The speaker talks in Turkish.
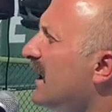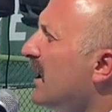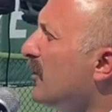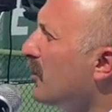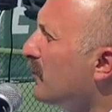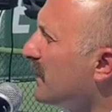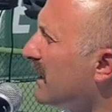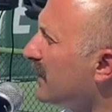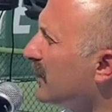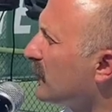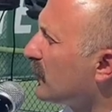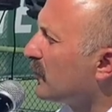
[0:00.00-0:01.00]
en ön
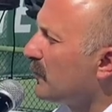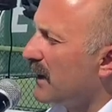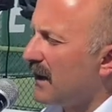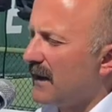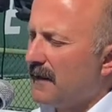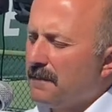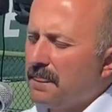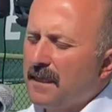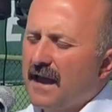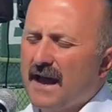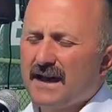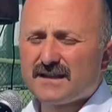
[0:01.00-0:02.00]
planda tutmaya,
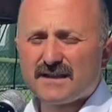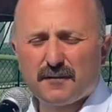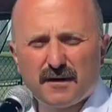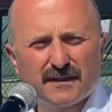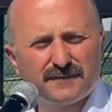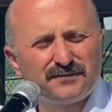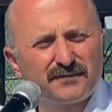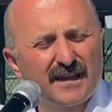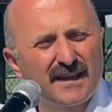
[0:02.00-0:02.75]
her zaman